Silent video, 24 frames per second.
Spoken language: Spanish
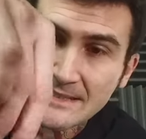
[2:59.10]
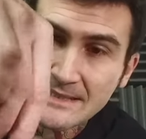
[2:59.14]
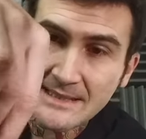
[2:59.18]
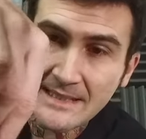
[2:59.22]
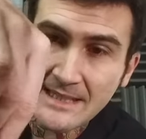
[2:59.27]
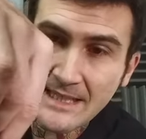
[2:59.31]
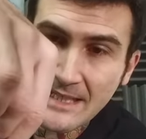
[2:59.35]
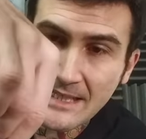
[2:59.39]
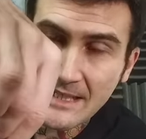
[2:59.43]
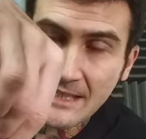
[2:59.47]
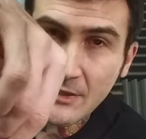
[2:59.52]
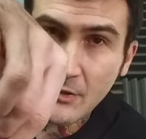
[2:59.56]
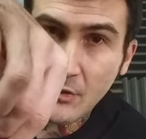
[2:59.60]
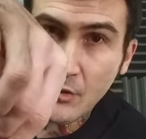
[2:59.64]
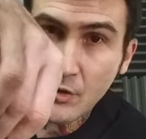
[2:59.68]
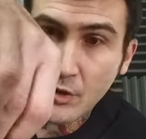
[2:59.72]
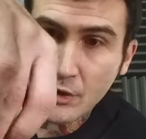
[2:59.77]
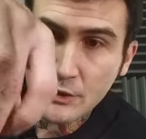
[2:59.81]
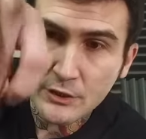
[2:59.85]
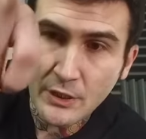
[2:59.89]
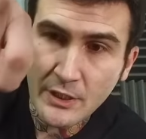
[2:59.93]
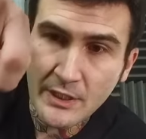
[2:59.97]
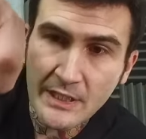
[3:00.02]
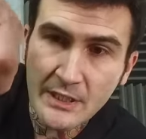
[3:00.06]
tiene aquí
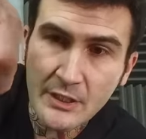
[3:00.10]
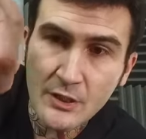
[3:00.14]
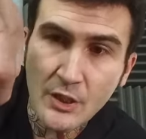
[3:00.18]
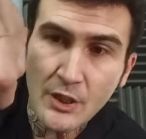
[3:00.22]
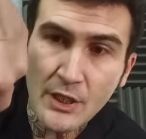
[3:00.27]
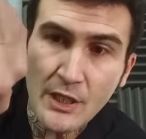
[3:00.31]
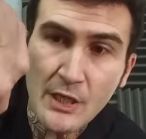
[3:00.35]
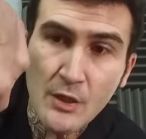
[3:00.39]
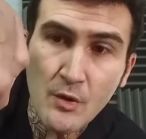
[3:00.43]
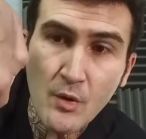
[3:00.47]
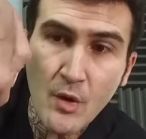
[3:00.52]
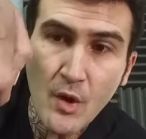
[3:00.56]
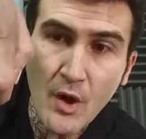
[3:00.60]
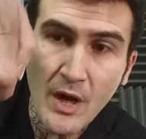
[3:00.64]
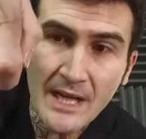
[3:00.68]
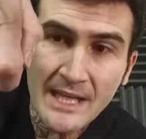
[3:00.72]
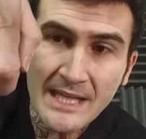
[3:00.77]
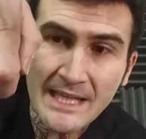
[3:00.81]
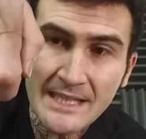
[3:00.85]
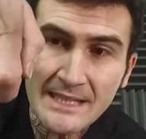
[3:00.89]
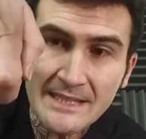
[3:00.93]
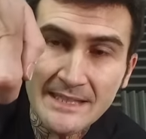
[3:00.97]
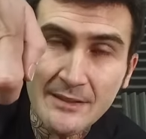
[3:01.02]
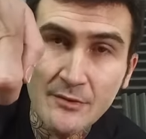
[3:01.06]
unos tornillos y luego
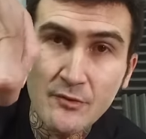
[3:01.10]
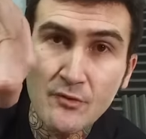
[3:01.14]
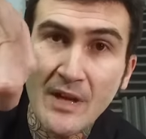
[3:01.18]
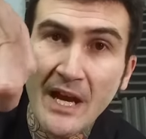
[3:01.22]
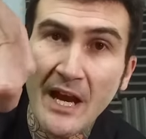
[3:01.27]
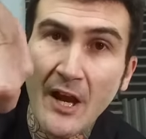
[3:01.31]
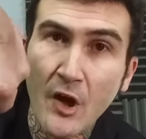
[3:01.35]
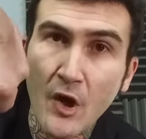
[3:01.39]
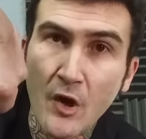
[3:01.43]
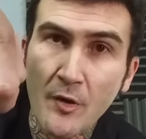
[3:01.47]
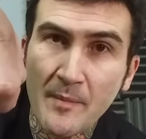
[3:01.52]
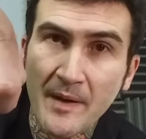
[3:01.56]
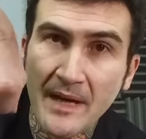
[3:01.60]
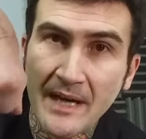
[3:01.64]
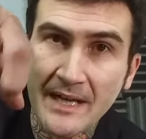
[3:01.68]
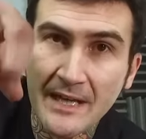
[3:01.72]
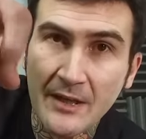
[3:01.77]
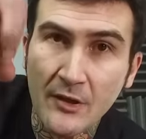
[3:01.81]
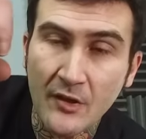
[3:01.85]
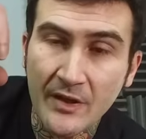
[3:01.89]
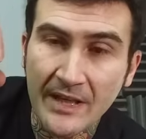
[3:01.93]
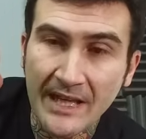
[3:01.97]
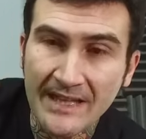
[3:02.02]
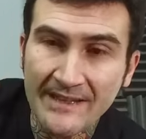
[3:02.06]
aquí tiene unas gomas que lo